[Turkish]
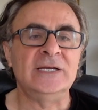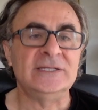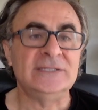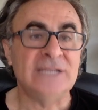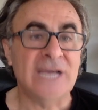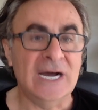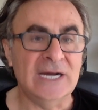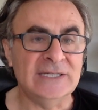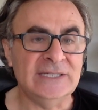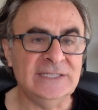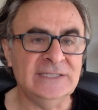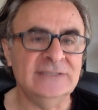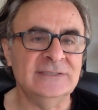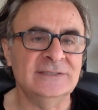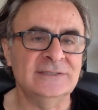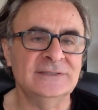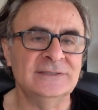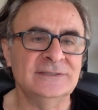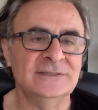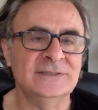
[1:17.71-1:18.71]
Yani
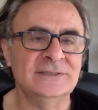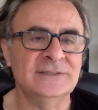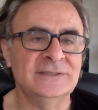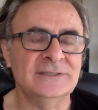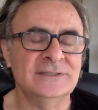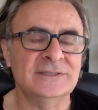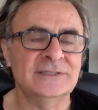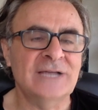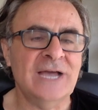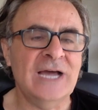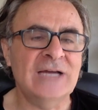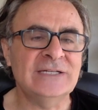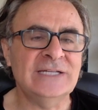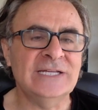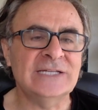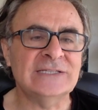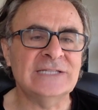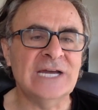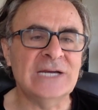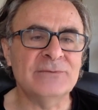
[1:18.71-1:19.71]

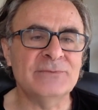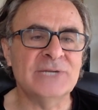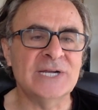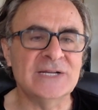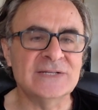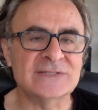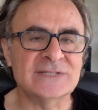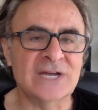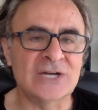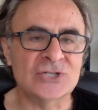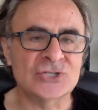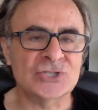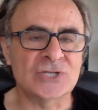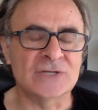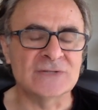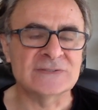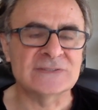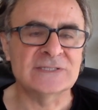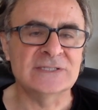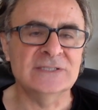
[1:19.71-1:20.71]
erkekler biraz daha
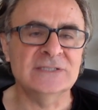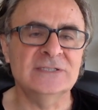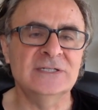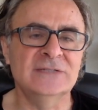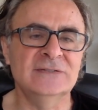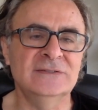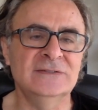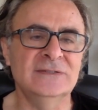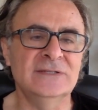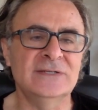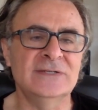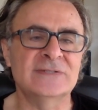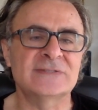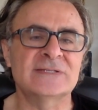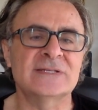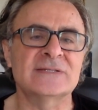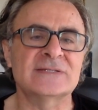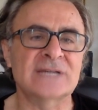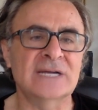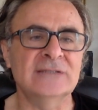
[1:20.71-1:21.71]
şanslı, kadınlar
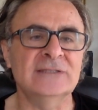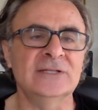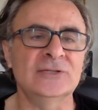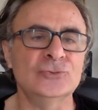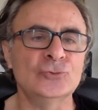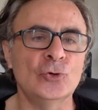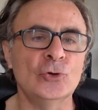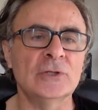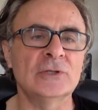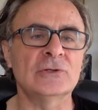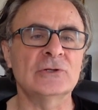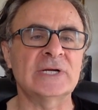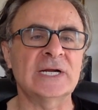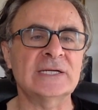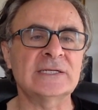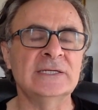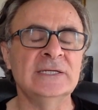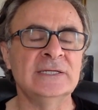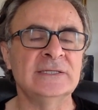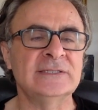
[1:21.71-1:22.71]
ise zaten doğal
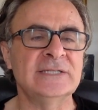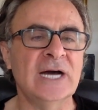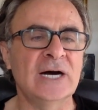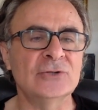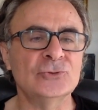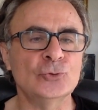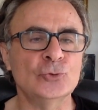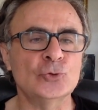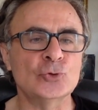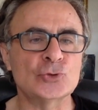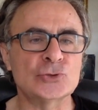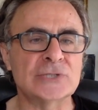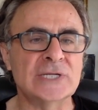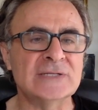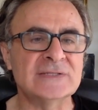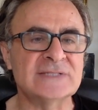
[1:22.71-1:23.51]
olarak yağ dokusundan